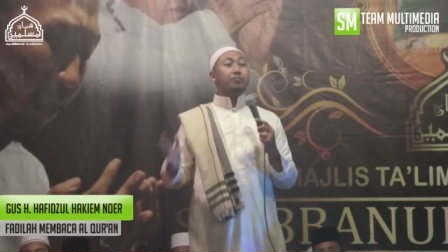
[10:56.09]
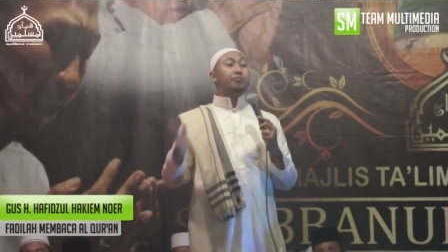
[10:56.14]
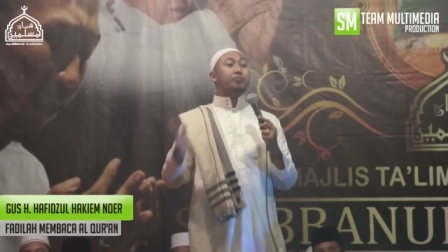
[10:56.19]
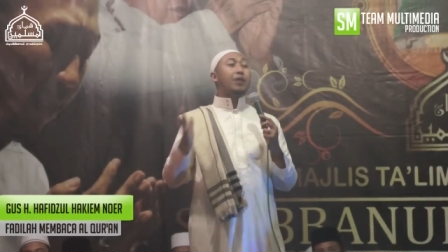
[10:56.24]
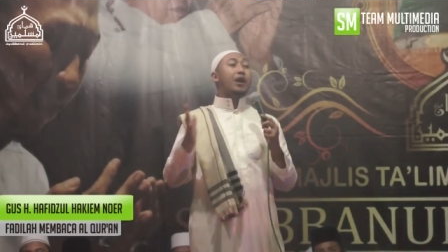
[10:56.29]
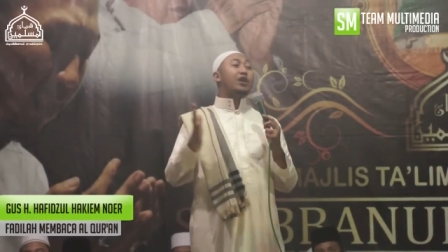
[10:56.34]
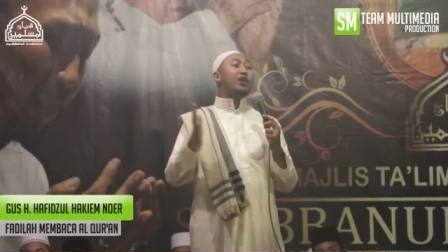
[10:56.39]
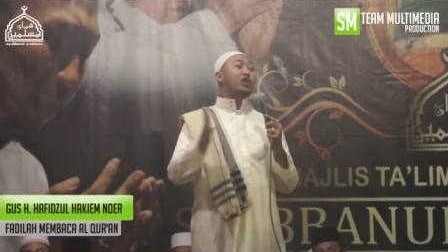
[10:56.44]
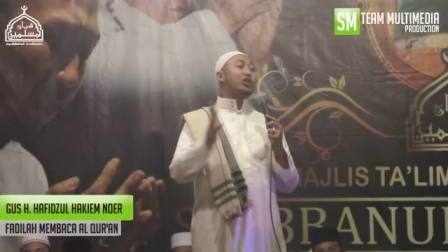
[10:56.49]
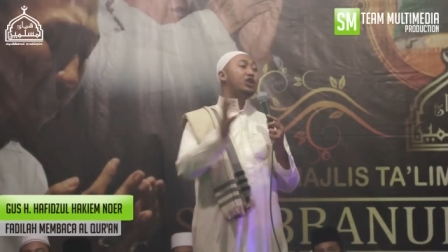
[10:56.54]

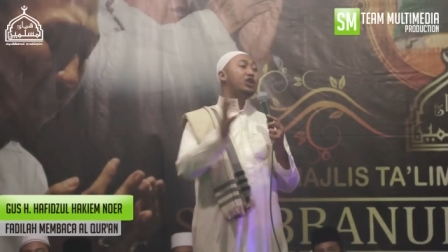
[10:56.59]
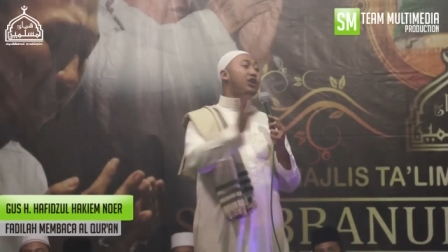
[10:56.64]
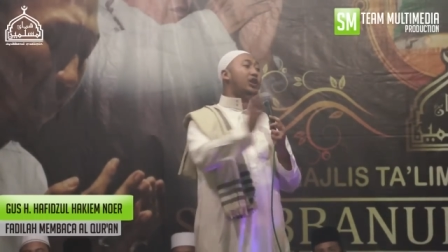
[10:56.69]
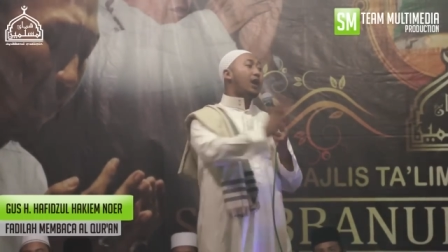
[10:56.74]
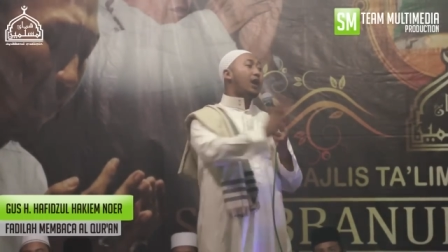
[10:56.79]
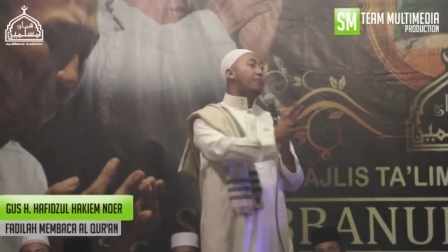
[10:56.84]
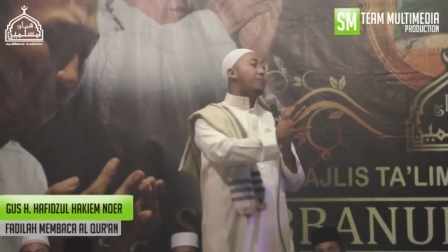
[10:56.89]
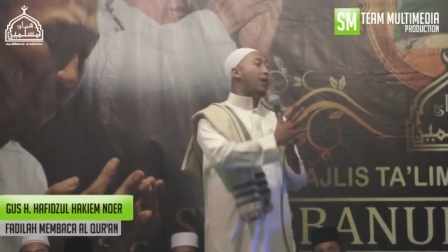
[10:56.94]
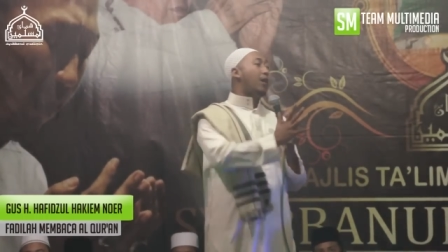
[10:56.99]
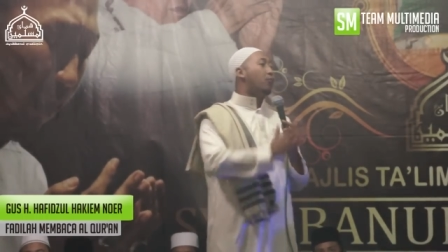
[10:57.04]
pah
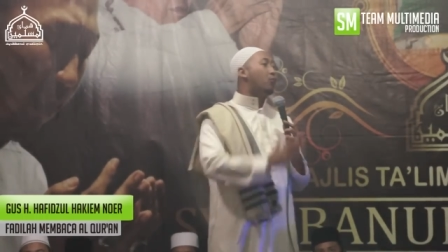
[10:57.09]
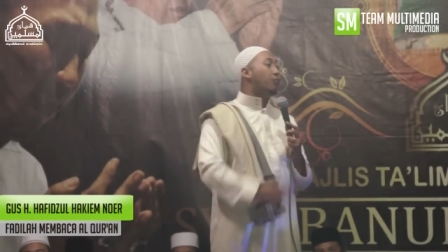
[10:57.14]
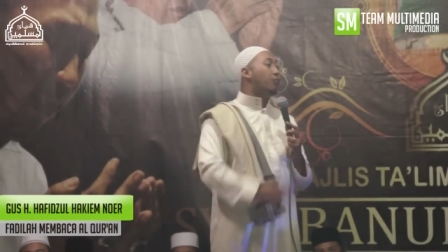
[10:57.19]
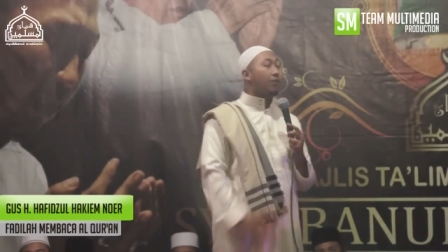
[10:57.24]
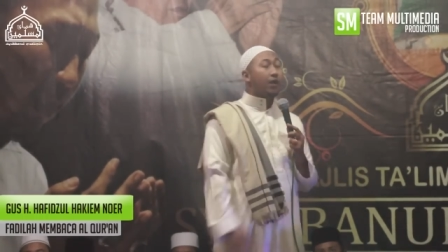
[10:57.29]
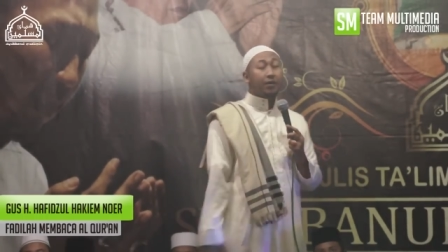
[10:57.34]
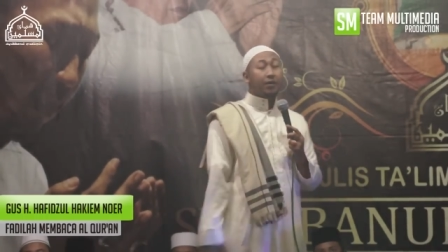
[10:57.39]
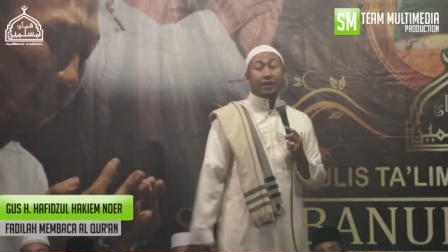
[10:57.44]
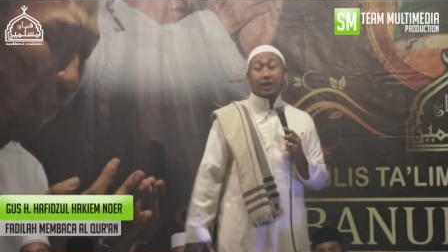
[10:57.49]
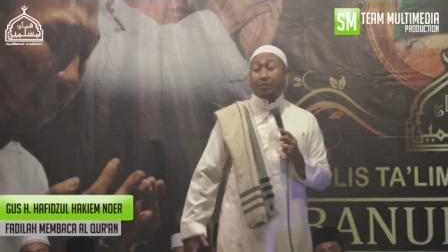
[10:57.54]
ketika makmum
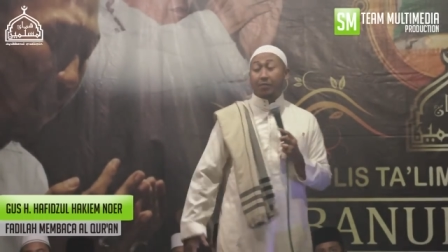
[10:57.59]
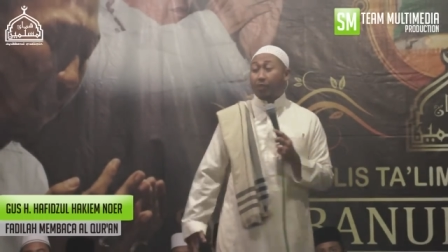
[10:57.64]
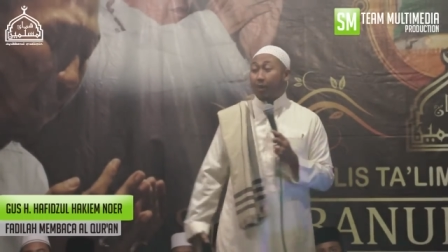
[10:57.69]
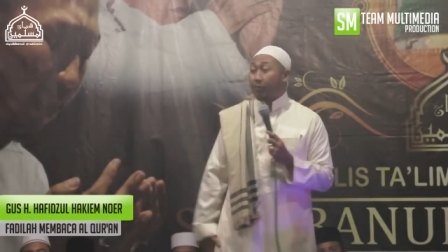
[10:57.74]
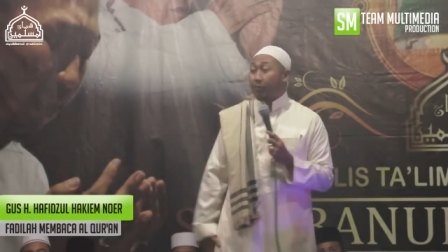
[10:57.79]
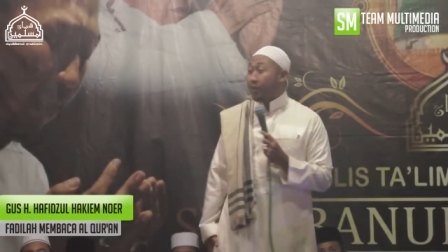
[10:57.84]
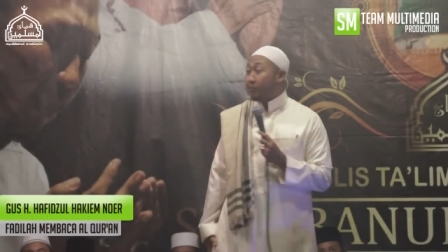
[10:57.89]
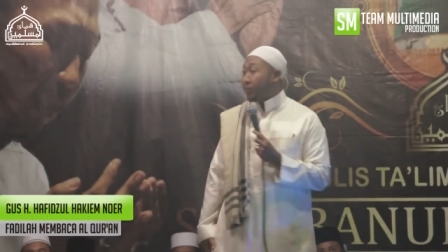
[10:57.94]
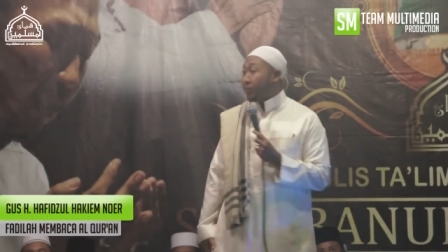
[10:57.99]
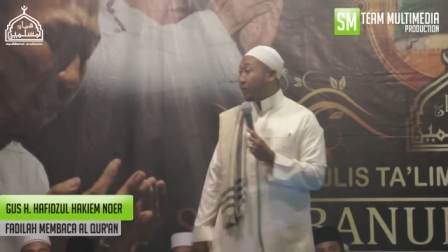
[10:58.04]

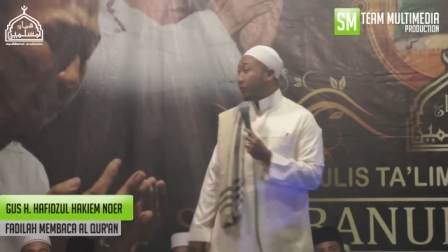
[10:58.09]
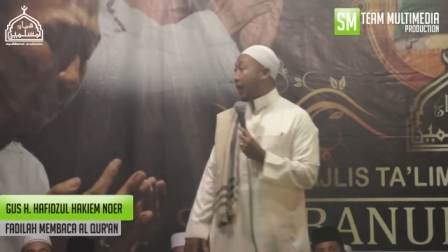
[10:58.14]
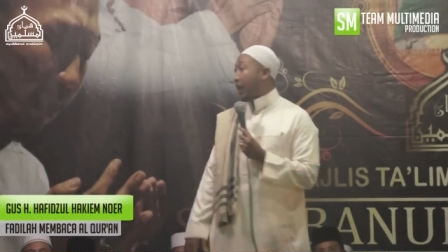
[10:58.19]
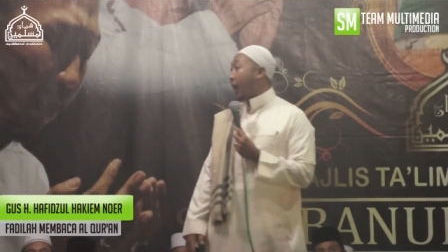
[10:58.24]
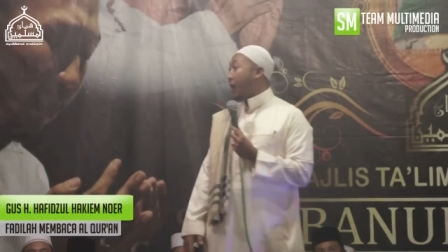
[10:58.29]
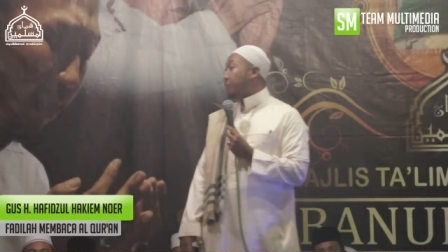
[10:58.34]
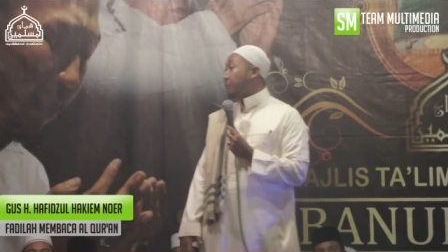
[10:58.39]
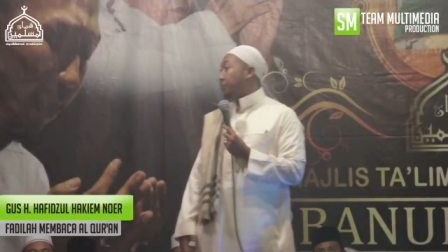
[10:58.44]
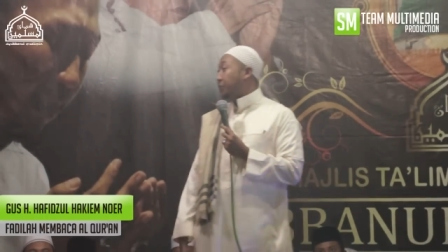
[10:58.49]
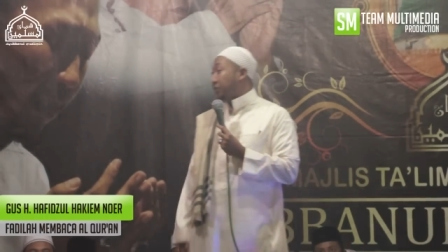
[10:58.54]
imam bek
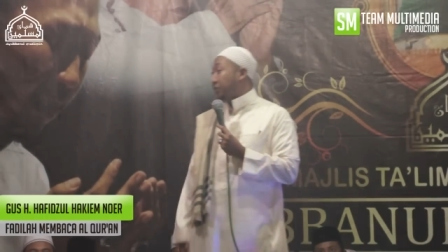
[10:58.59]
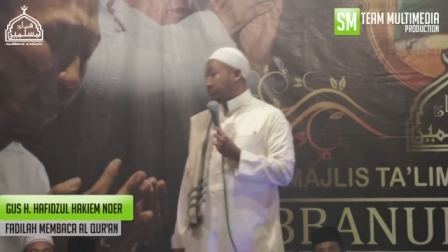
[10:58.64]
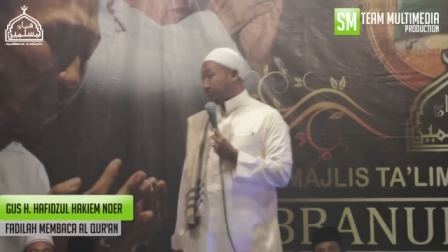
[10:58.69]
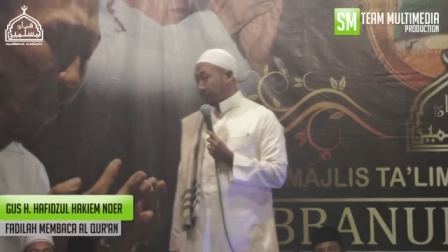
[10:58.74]
abid.